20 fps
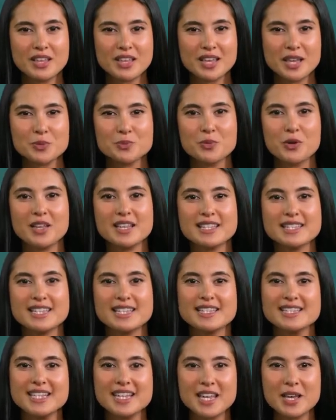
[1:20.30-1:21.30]
che può
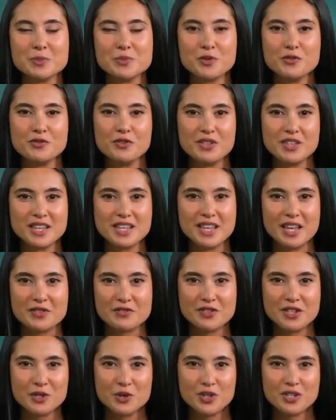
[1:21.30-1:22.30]
resistere a profondità
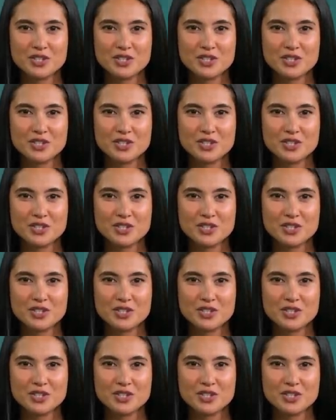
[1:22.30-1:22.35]
fino a